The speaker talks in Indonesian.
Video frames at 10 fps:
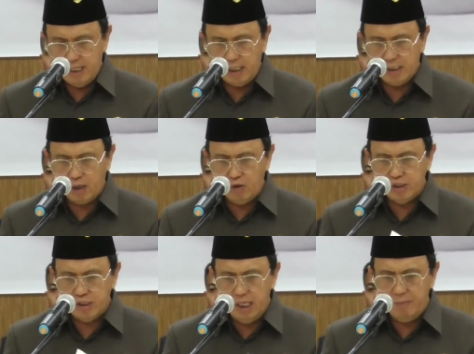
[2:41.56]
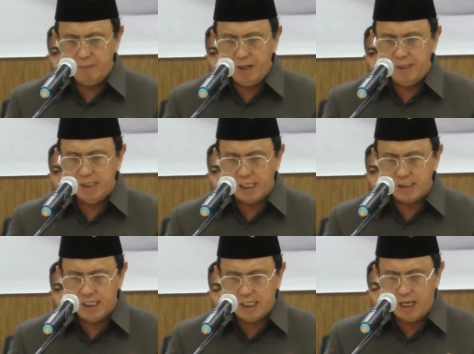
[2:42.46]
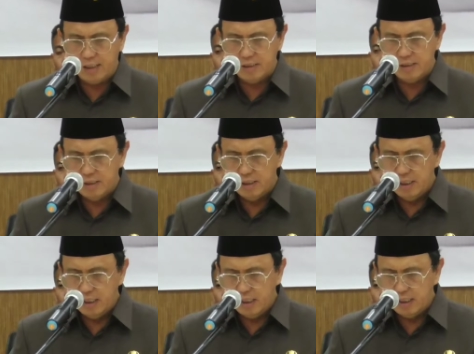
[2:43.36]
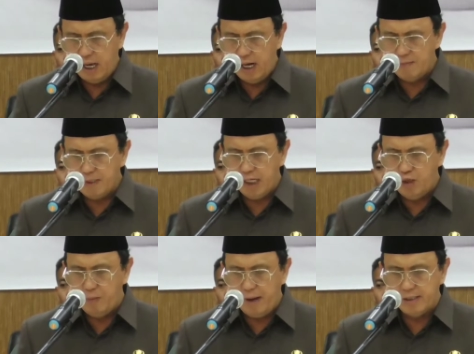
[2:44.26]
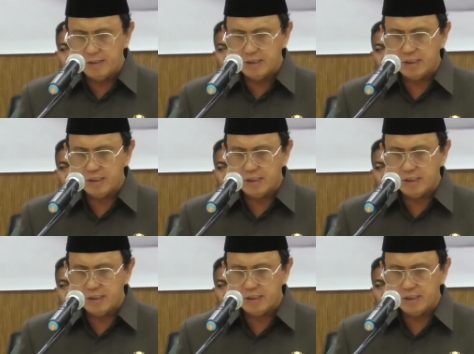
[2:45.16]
dan terus diimplementasikan dalam kehidupan